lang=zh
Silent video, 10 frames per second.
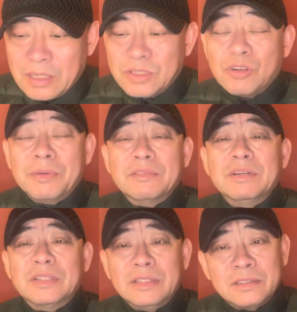力水平问
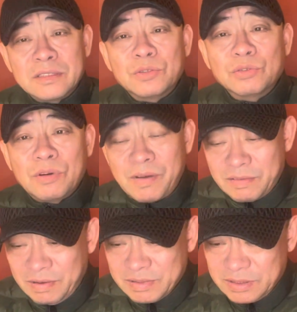题，是工作方
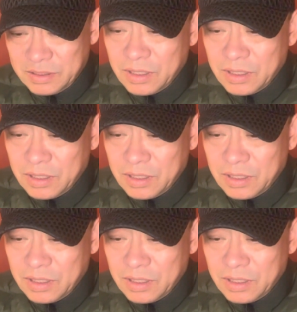法问题，